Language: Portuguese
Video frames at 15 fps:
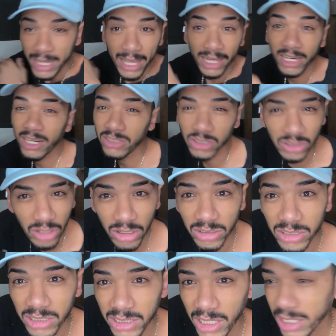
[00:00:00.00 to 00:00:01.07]
Ele lançou
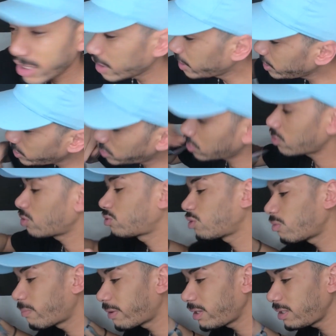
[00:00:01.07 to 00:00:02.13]
sozinha e estourou
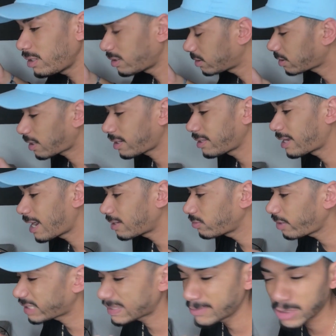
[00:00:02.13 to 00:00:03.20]
também, tá
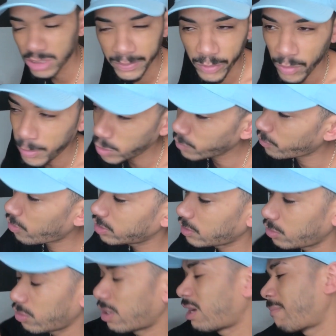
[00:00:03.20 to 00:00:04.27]
ligado? E essa música ficou muito
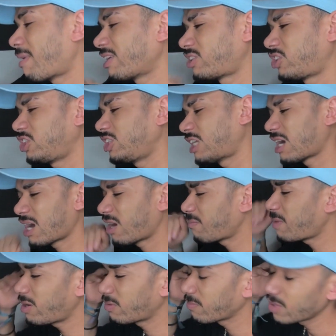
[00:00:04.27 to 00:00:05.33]
foda, ó. A batida,
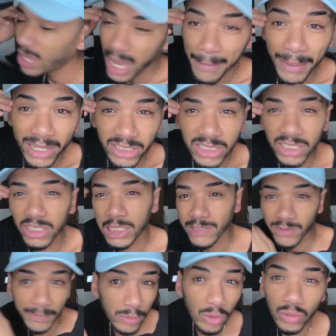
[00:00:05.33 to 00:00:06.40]
mano, a batida te
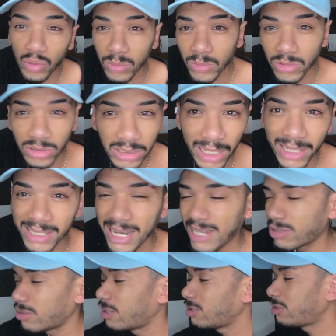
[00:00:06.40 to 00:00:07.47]
leva pro outro mundo, tá
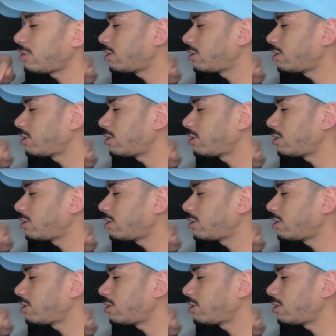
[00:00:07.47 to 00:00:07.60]
ligado?